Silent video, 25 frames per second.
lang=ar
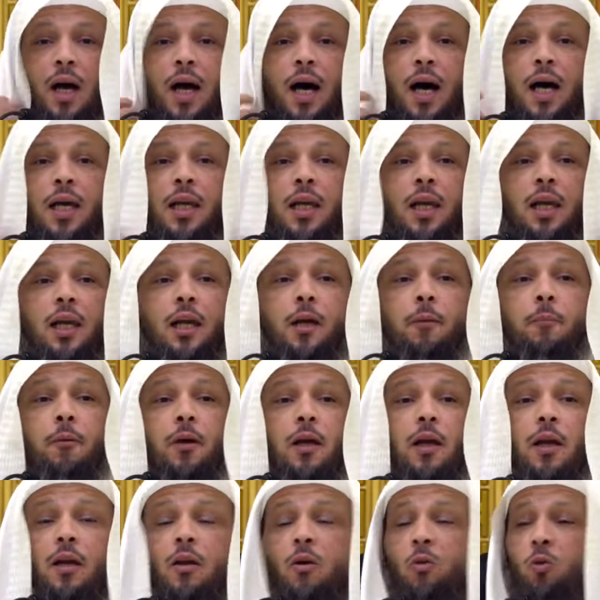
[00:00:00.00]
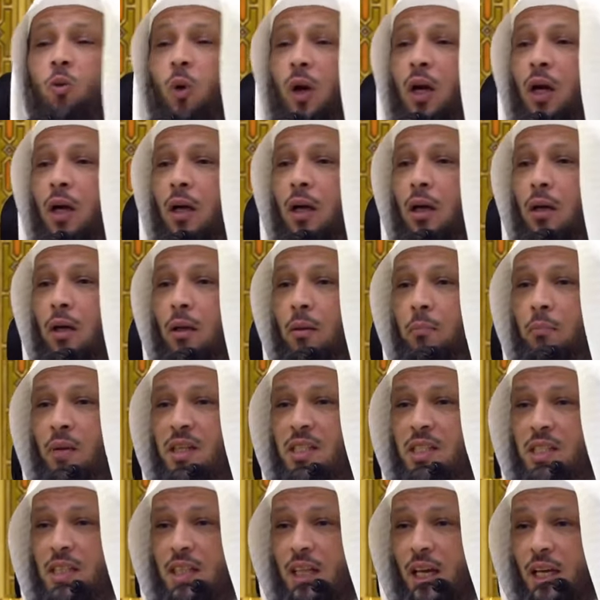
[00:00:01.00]
أهل الإبل
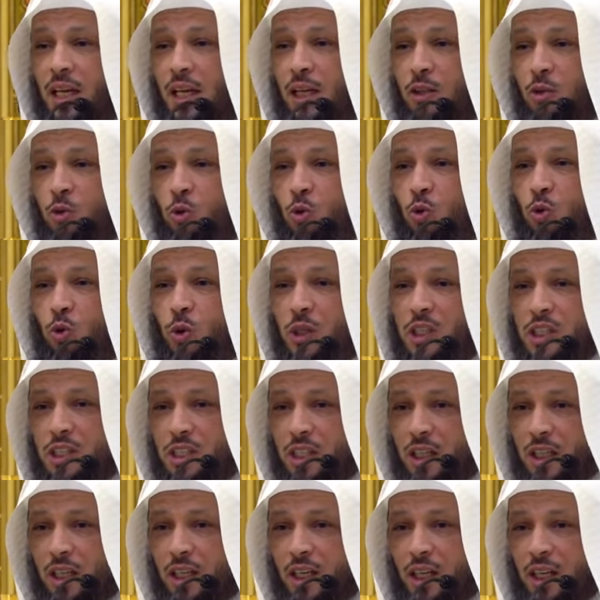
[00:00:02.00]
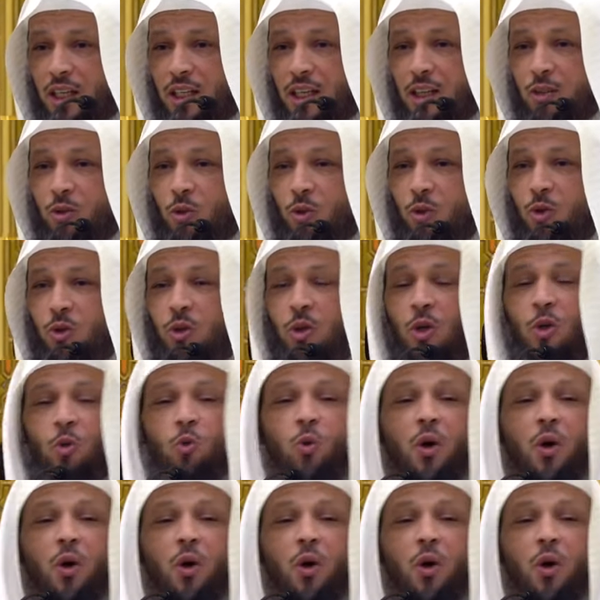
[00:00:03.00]
والمسكنة والسكينة